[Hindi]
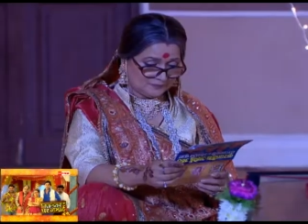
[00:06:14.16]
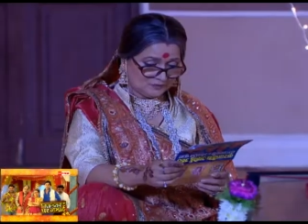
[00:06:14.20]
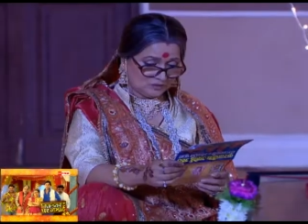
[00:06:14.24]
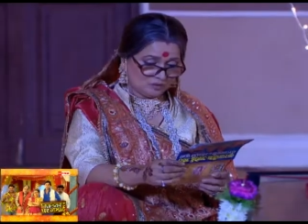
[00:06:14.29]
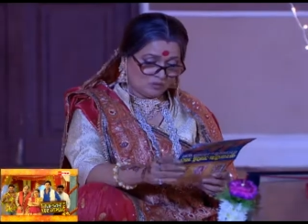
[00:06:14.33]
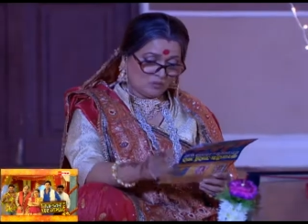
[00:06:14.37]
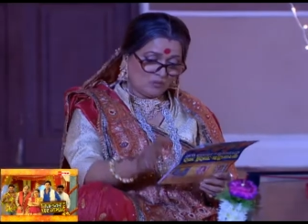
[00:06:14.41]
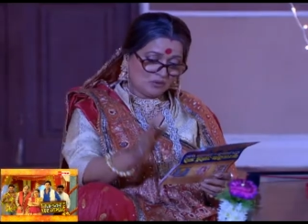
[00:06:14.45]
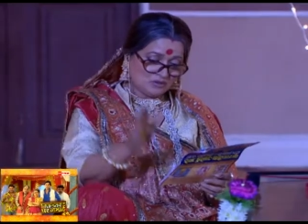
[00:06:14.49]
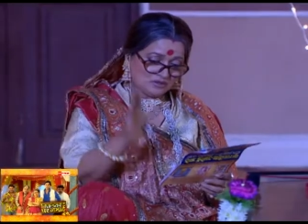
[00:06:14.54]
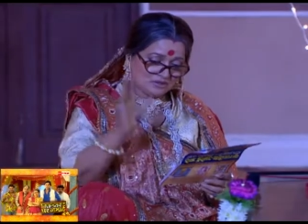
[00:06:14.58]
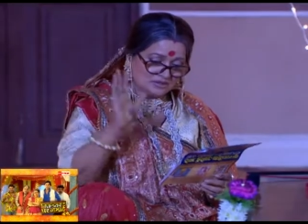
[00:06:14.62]
तो
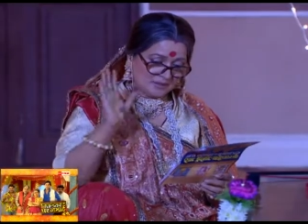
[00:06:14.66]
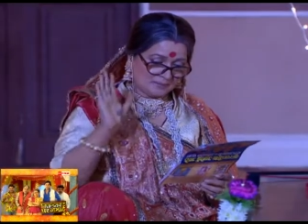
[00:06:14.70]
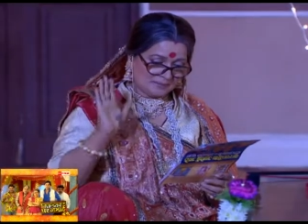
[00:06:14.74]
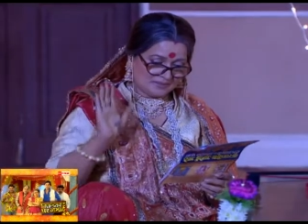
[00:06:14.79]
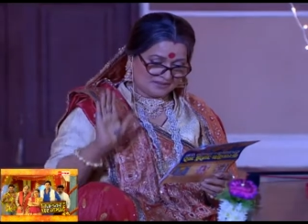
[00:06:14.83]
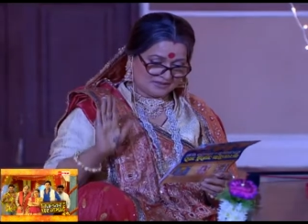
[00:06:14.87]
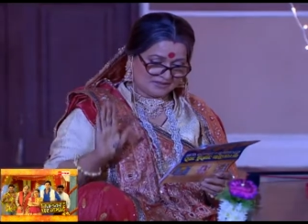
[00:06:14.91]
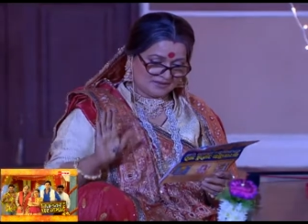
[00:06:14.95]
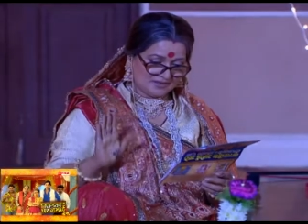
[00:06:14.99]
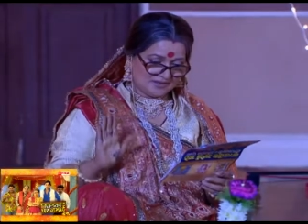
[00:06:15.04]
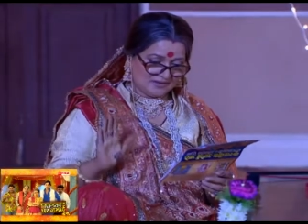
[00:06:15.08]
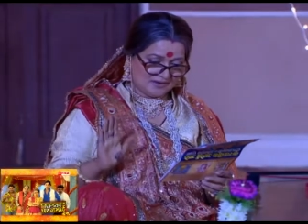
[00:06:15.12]
वो
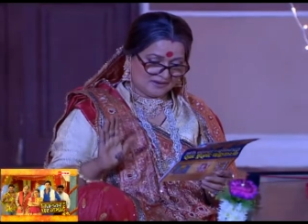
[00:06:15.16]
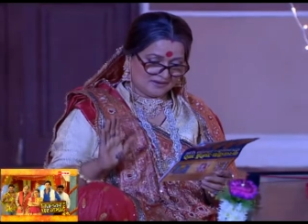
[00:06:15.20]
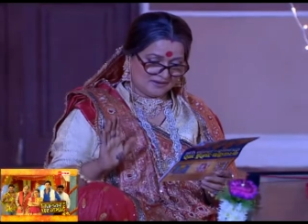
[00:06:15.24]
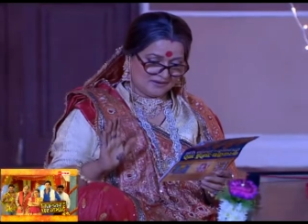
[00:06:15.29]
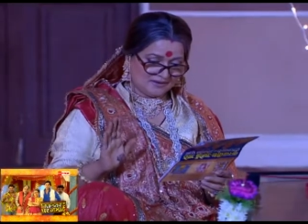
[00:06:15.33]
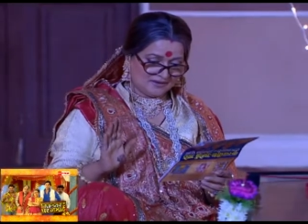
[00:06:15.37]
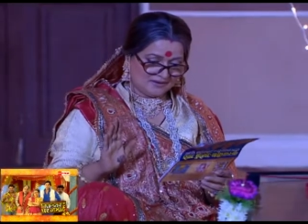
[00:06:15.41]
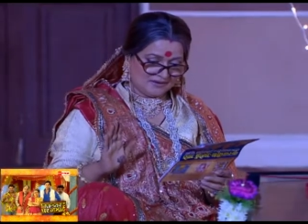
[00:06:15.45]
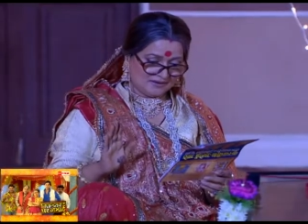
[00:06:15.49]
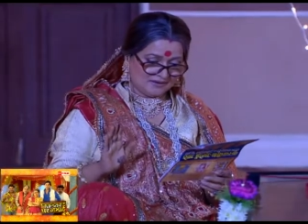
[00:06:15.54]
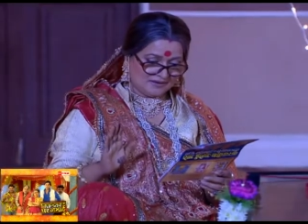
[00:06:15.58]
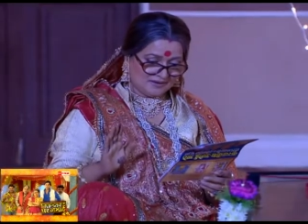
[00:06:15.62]
समझ गया
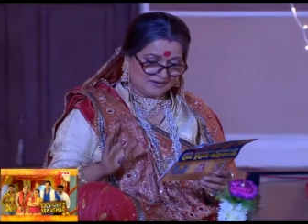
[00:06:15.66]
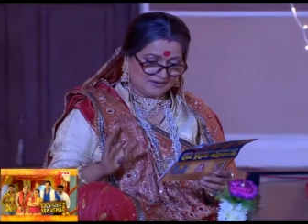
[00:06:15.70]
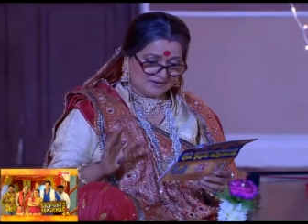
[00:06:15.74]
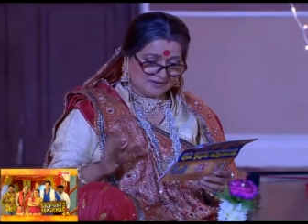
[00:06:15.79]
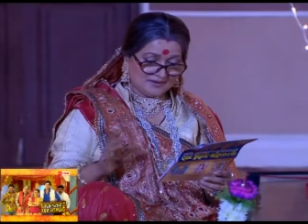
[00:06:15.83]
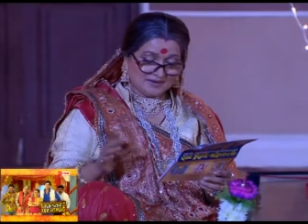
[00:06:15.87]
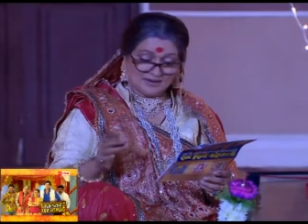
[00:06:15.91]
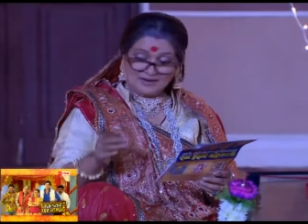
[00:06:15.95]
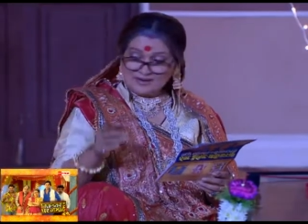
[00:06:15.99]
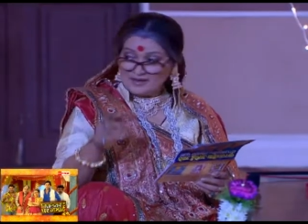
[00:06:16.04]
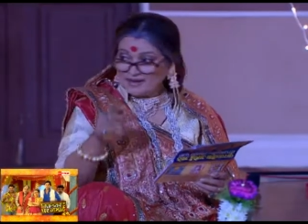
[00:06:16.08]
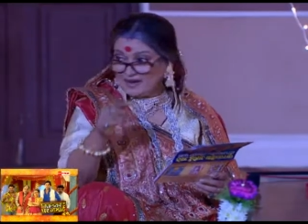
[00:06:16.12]

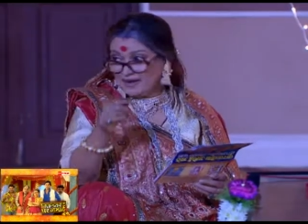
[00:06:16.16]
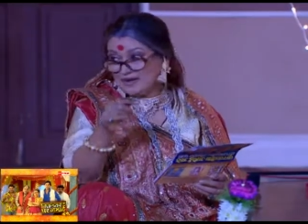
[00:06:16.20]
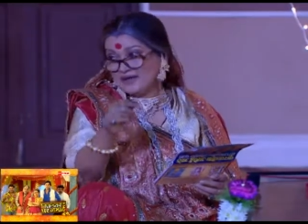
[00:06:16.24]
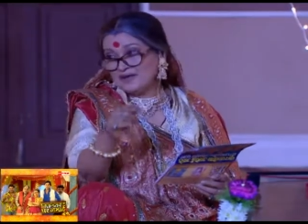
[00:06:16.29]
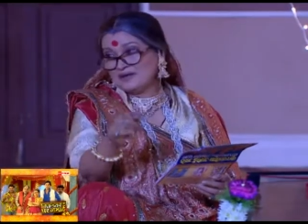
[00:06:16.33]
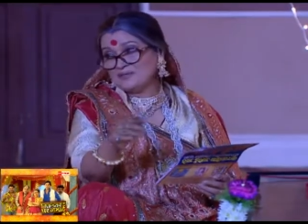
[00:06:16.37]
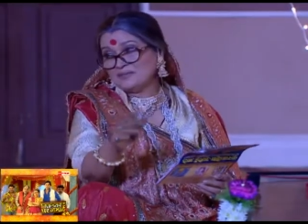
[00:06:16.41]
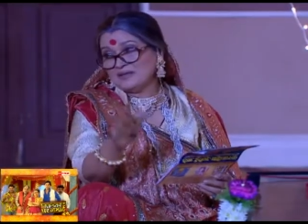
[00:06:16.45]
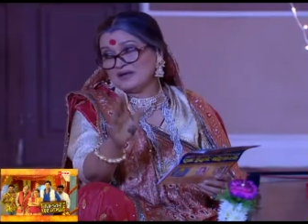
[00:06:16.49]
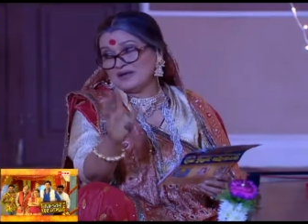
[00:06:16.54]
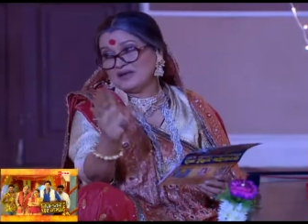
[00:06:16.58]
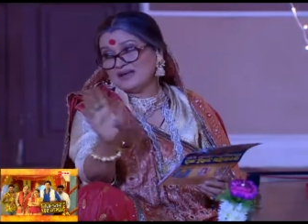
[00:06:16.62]
कि यही
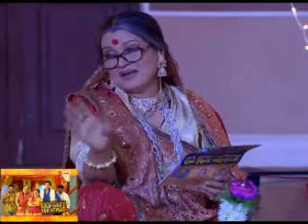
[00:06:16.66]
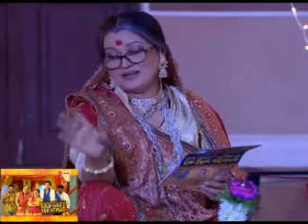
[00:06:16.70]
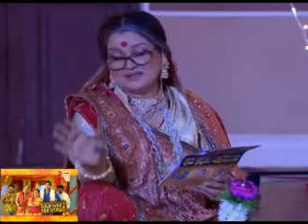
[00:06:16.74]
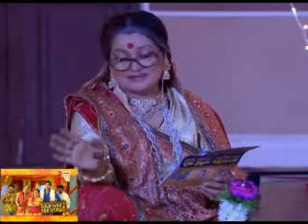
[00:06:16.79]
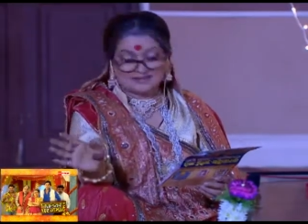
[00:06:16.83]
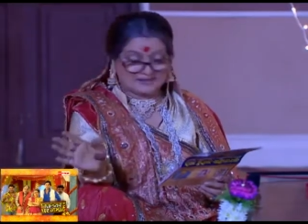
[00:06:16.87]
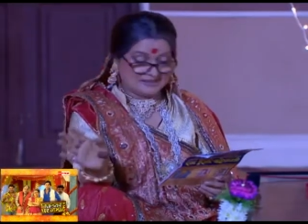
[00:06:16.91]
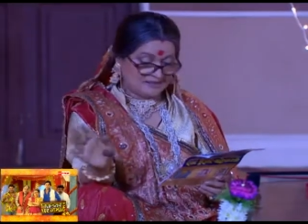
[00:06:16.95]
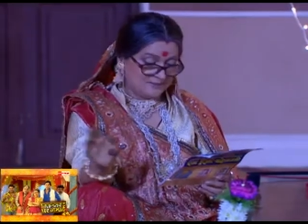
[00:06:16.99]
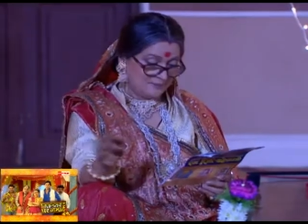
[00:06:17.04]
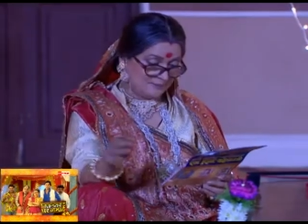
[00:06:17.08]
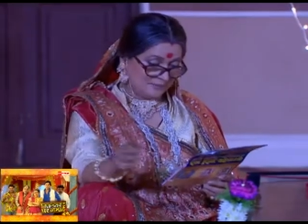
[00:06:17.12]
मेरी
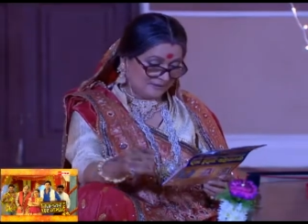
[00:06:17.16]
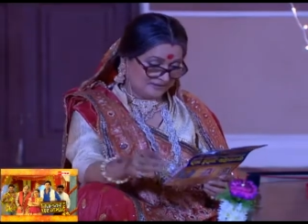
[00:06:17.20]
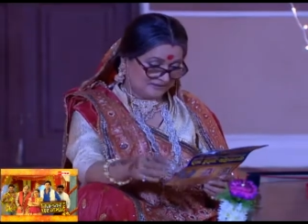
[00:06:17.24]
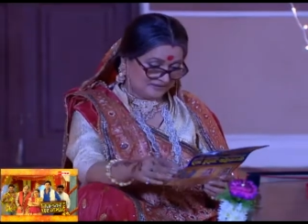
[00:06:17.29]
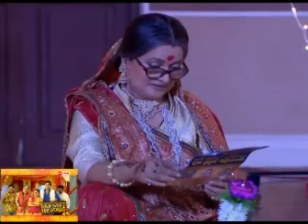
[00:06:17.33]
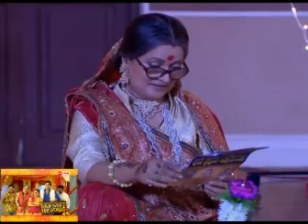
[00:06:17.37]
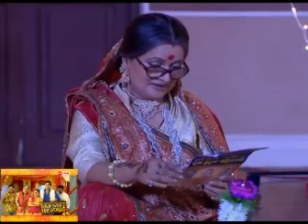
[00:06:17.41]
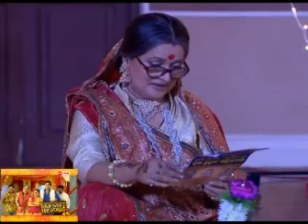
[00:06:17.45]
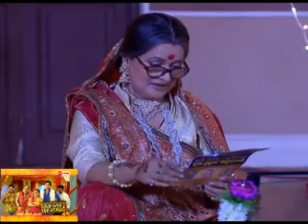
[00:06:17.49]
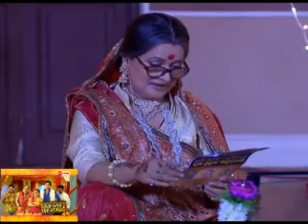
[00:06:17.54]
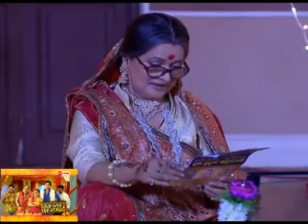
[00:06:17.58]
असली पत्नी